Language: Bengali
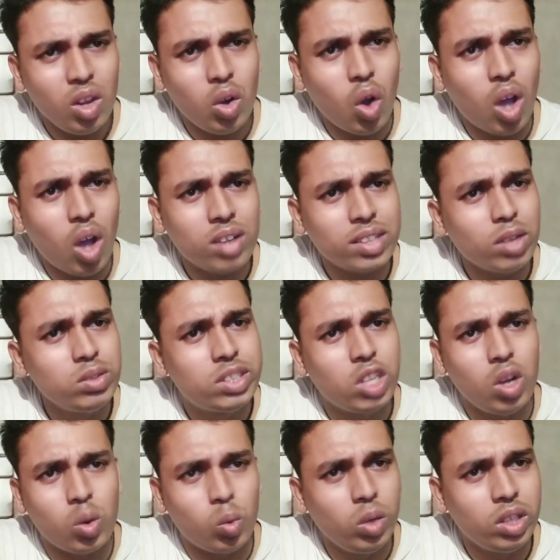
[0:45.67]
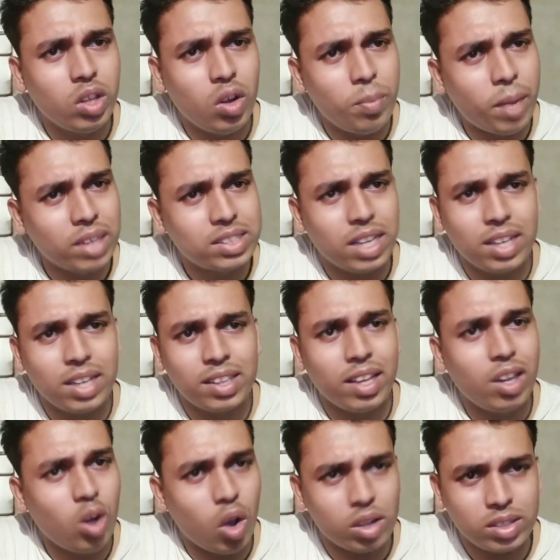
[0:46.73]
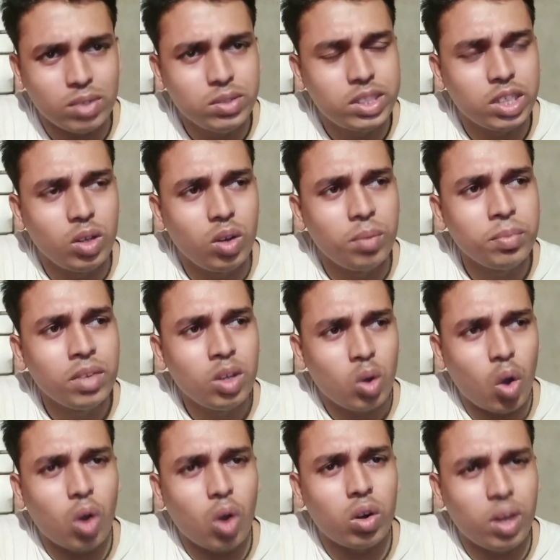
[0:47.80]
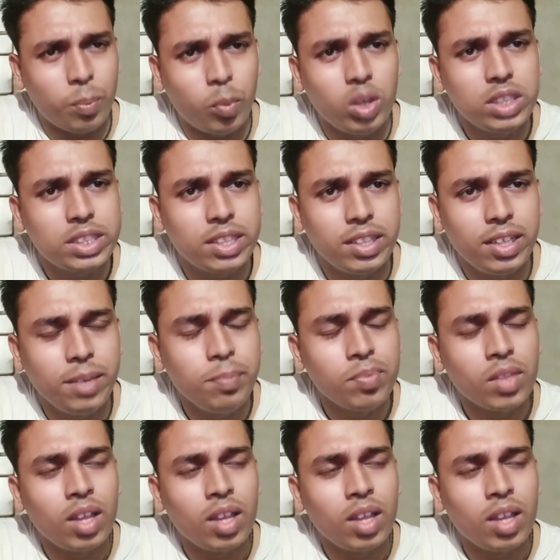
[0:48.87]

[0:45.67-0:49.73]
লকডাউন ছিল কুড়িতেও মাঝখান থেকে লকডাউন ছিল করোনা পরিস্থিতি